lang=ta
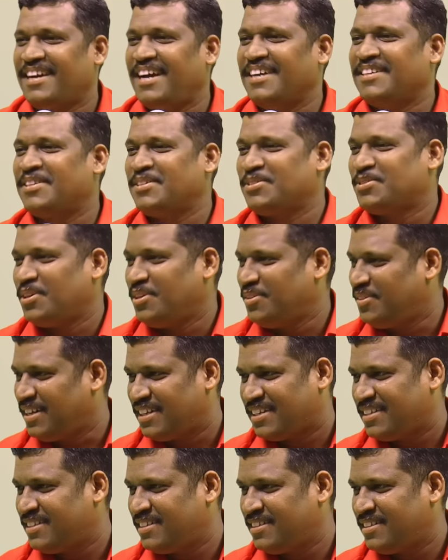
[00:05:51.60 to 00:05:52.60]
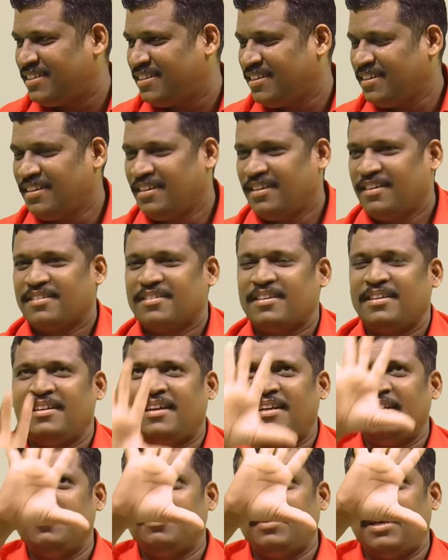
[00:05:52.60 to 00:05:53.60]
டாக்டர் சொல்லுவார்
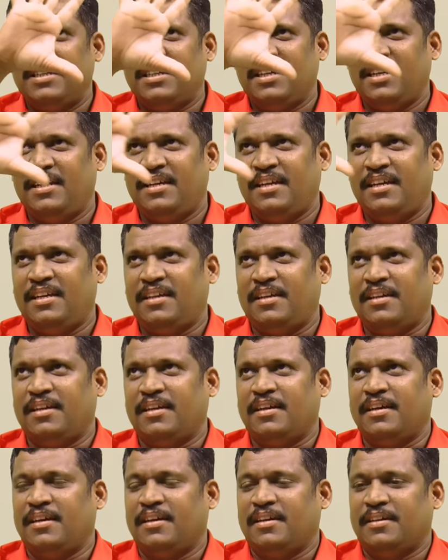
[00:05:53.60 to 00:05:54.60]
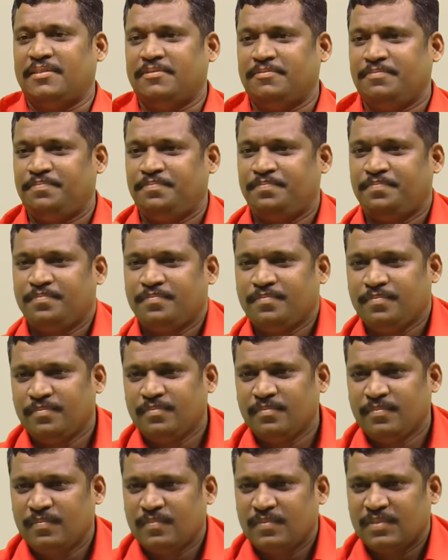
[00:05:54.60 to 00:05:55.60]
கண்ணாடி மாட்டிக்கிட்டே இருங்க
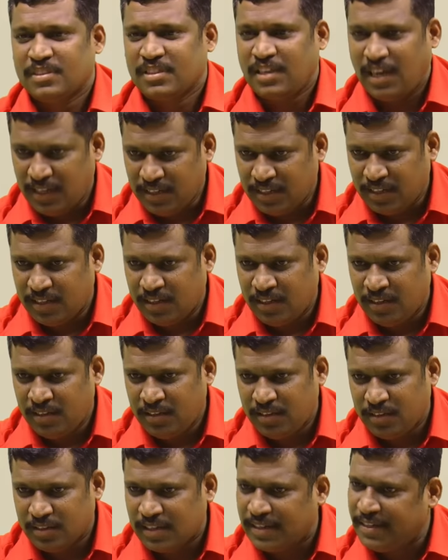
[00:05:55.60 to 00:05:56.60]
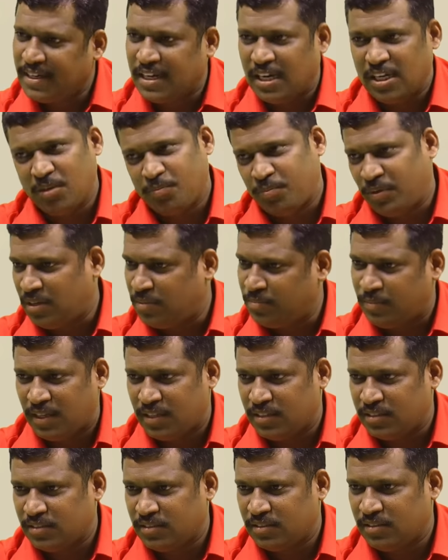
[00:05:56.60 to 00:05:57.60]
கழட்டுனா கண்ணு கெட்டு
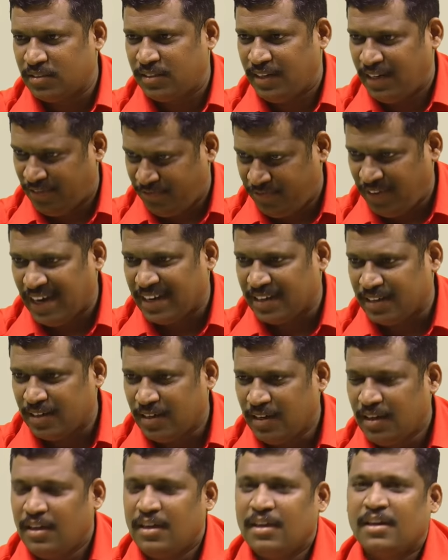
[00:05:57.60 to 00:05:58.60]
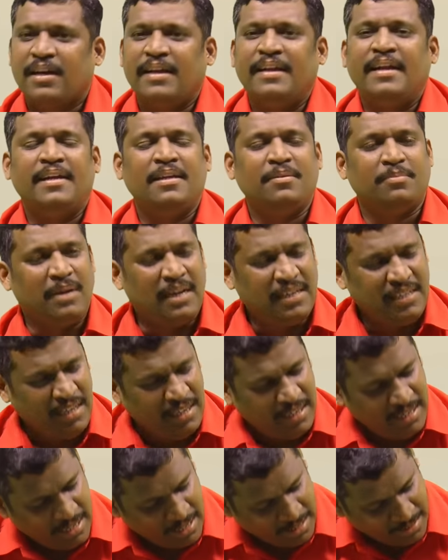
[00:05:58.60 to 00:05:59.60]
போயிருப்பார் இன்ஃபேக்ட் கண்ணாடி
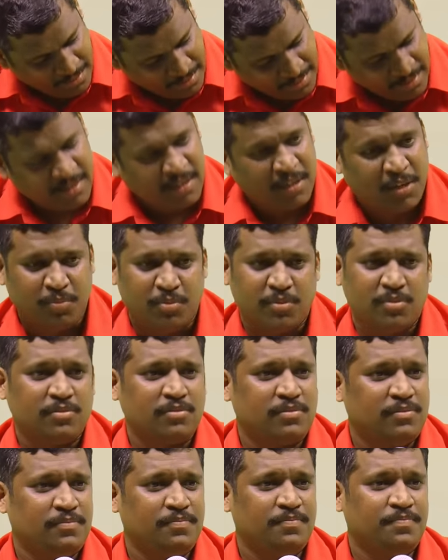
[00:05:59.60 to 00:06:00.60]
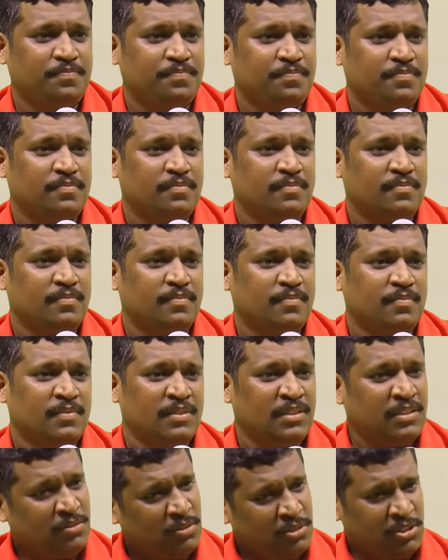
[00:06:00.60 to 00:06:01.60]
மாட்டிகிட்டே இருந்தால் தான் கெட்டு போகும்
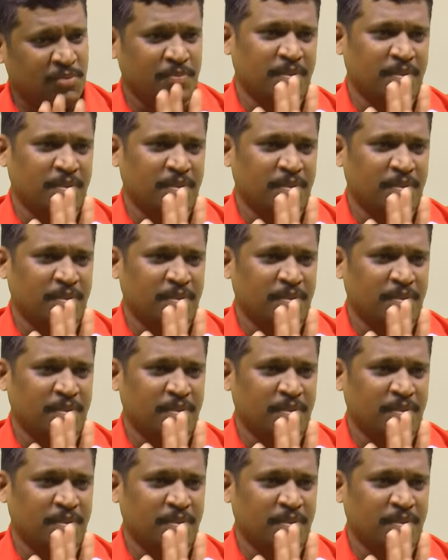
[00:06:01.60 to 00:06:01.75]
நீங்கள்